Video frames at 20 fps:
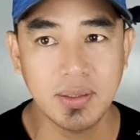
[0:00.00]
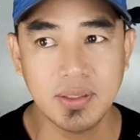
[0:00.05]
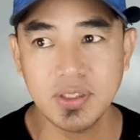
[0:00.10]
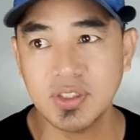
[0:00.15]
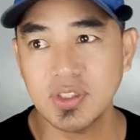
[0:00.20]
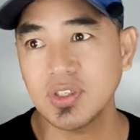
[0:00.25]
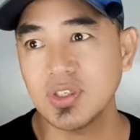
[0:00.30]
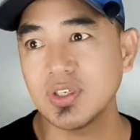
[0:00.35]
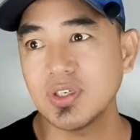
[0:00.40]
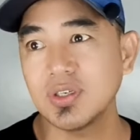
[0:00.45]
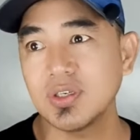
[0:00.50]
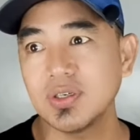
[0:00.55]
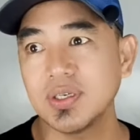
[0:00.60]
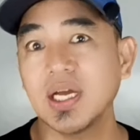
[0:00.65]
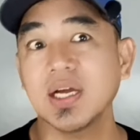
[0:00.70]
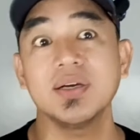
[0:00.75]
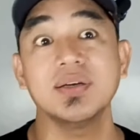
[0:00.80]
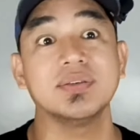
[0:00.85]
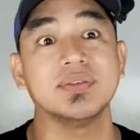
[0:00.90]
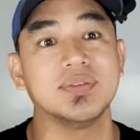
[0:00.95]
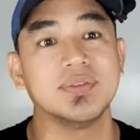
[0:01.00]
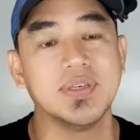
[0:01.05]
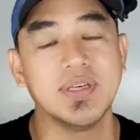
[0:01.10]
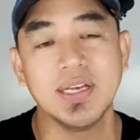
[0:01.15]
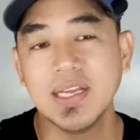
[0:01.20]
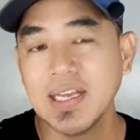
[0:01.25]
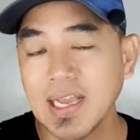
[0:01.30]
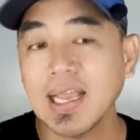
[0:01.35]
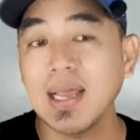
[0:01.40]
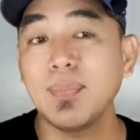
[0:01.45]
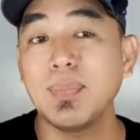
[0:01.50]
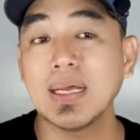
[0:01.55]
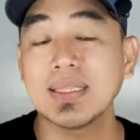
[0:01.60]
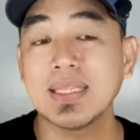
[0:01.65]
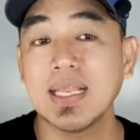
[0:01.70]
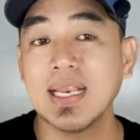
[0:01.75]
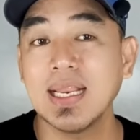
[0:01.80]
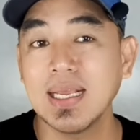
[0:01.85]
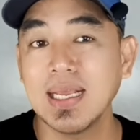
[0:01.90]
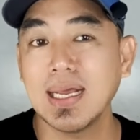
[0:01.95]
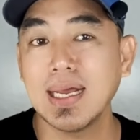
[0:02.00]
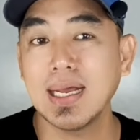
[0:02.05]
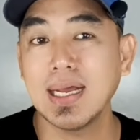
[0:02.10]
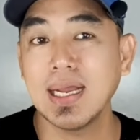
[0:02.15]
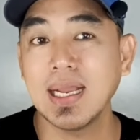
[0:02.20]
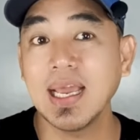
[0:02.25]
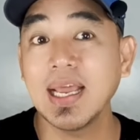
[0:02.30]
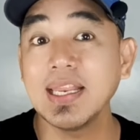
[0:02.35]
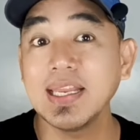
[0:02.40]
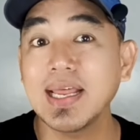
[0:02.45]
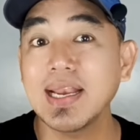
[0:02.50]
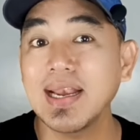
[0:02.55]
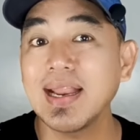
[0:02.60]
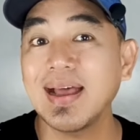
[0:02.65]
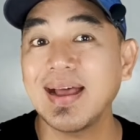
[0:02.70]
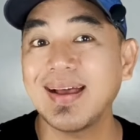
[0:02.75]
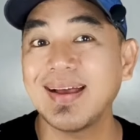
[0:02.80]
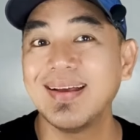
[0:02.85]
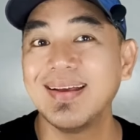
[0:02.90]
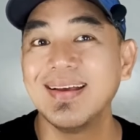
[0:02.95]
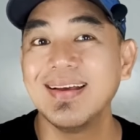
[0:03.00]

So, nako, kapag talagang ganyan na